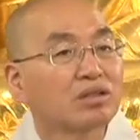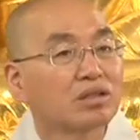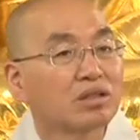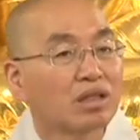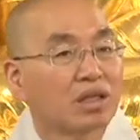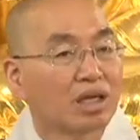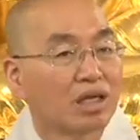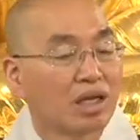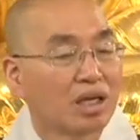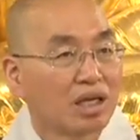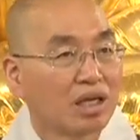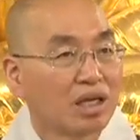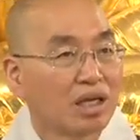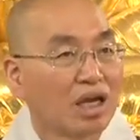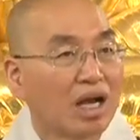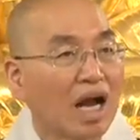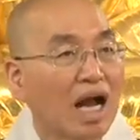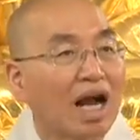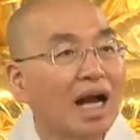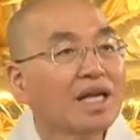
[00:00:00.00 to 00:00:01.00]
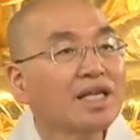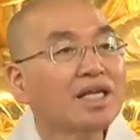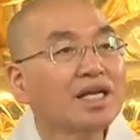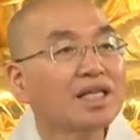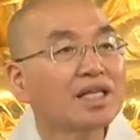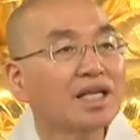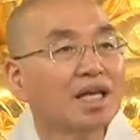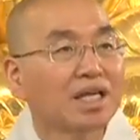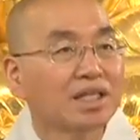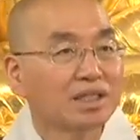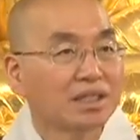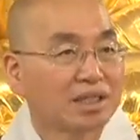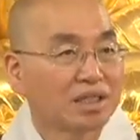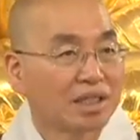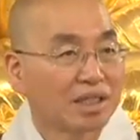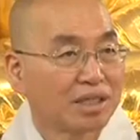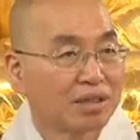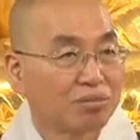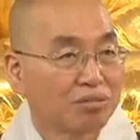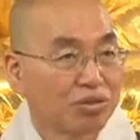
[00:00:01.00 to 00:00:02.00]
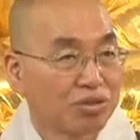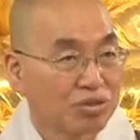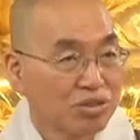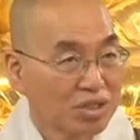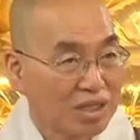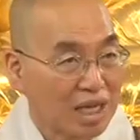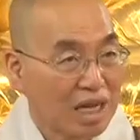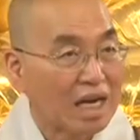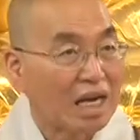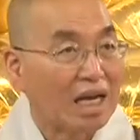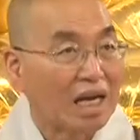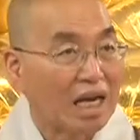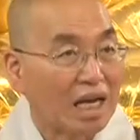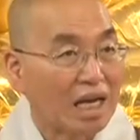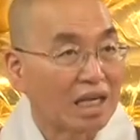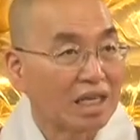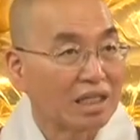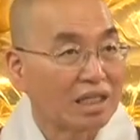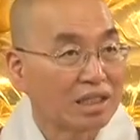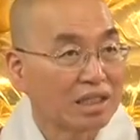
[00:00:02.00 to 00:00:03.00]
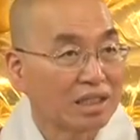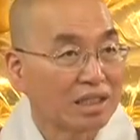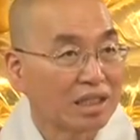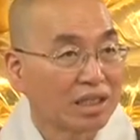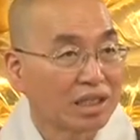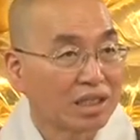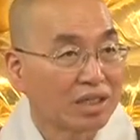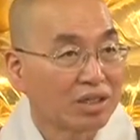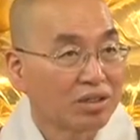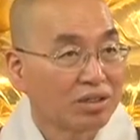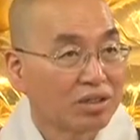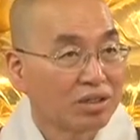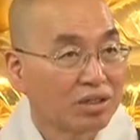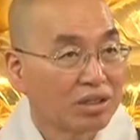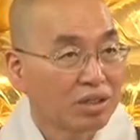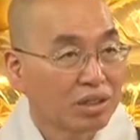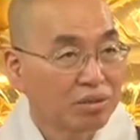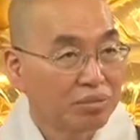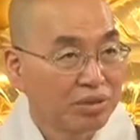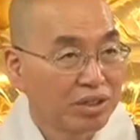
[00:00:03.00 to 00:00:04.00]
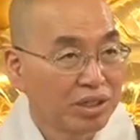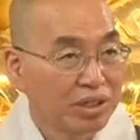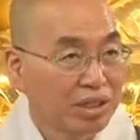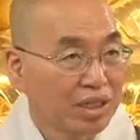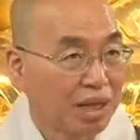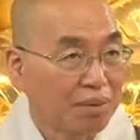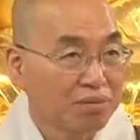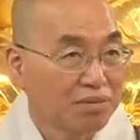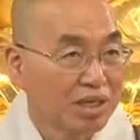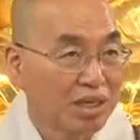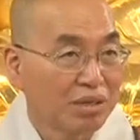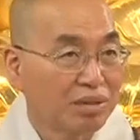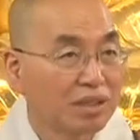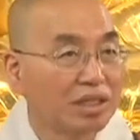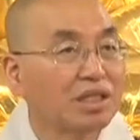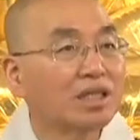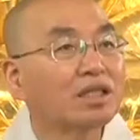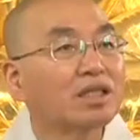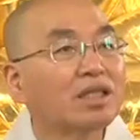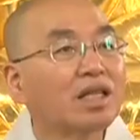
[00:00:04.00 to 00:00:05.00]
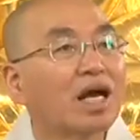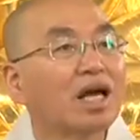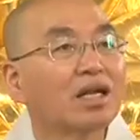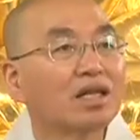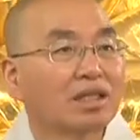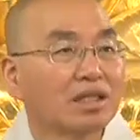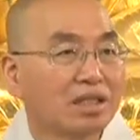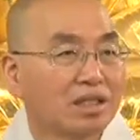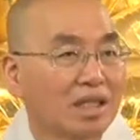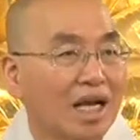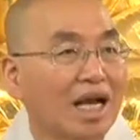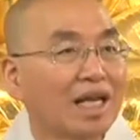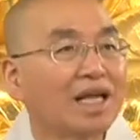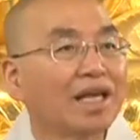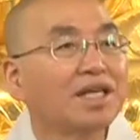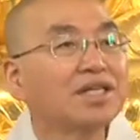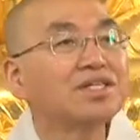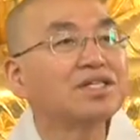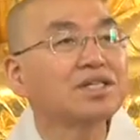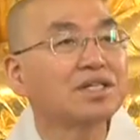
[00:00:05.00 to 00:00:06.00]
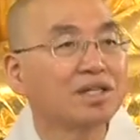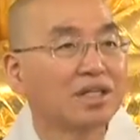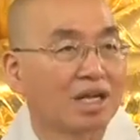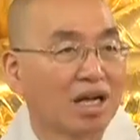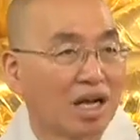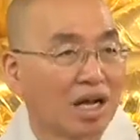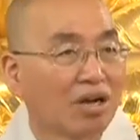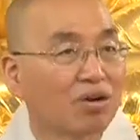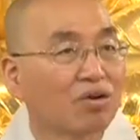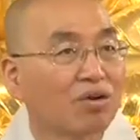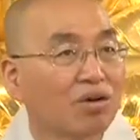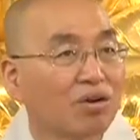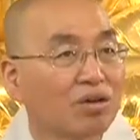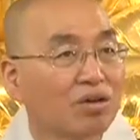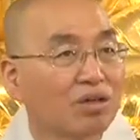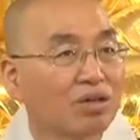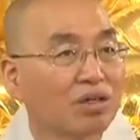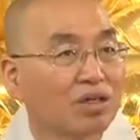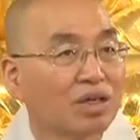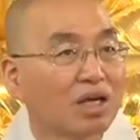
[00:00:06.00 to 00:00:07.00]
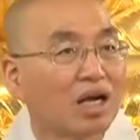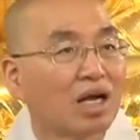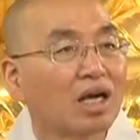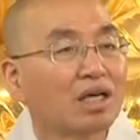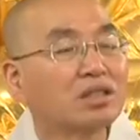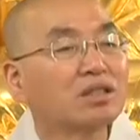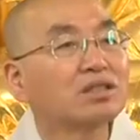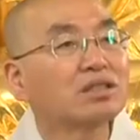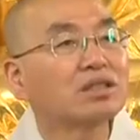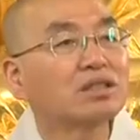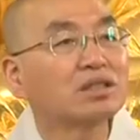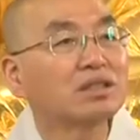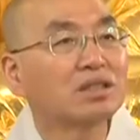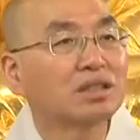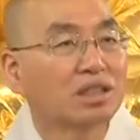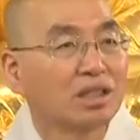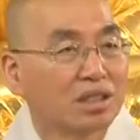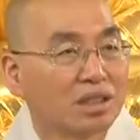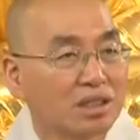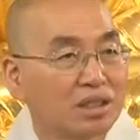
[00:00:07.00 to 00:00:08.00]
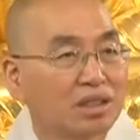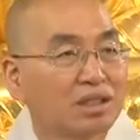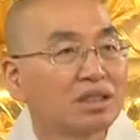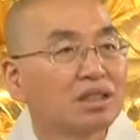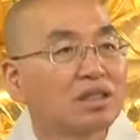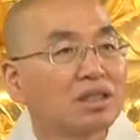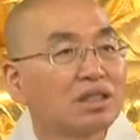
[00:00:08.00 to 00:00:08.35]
어그러니까 아이에 대한 책임으로 살아라 이런 얘기. 그럼 이런 남자는 이렇다는 걸 아예 인정을 하고 아 의처증이 있는